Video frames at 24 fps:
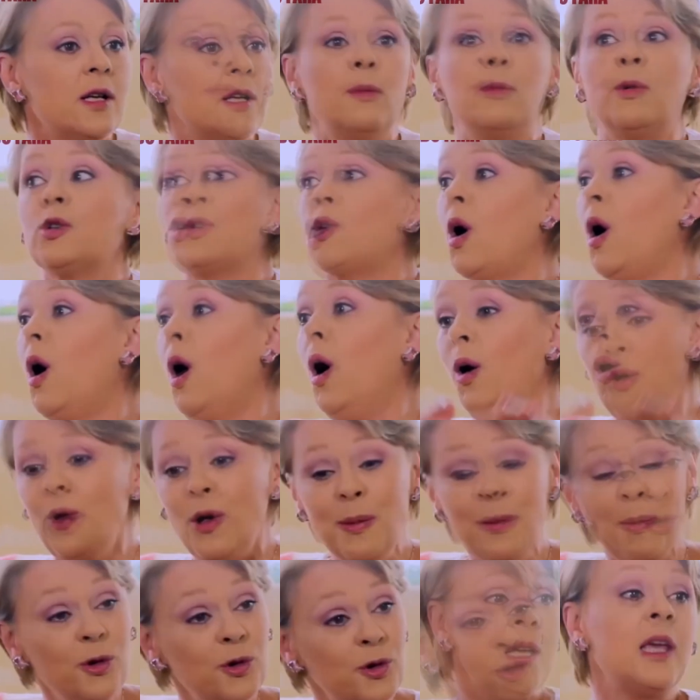como todo
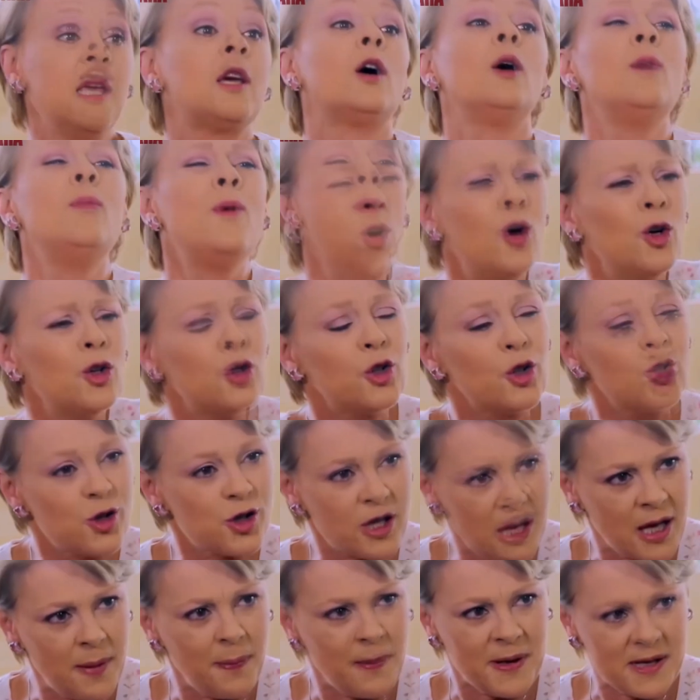el mundo y como otros
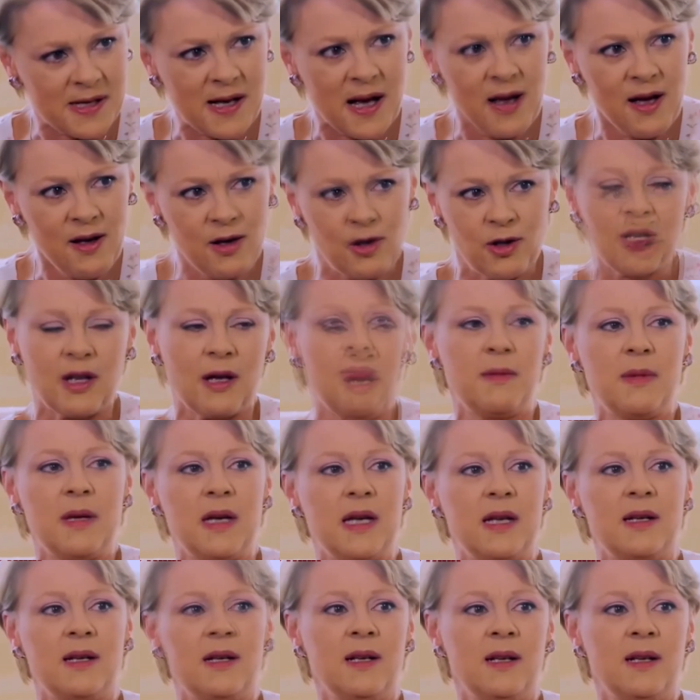que he pasado también.